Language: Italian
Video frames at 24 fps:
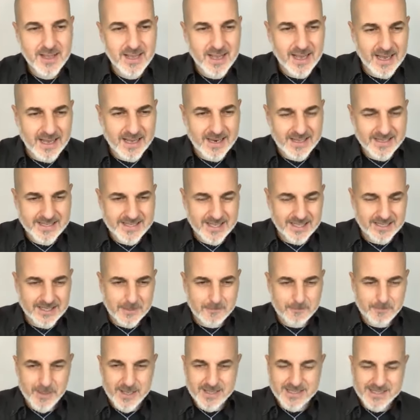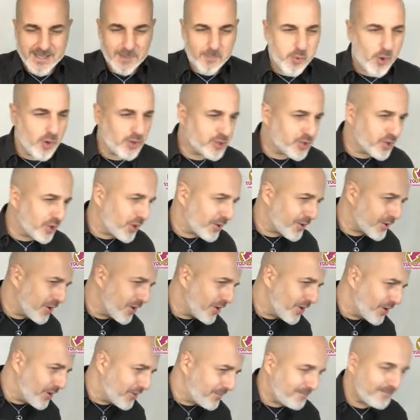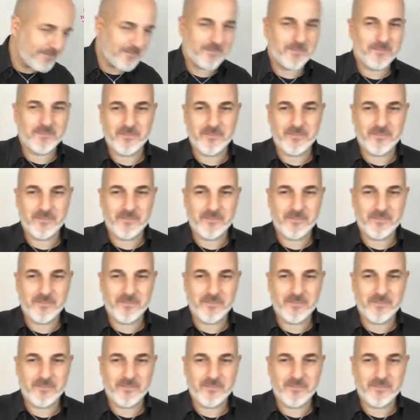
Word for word: Alessia Tempesta, buongiorno.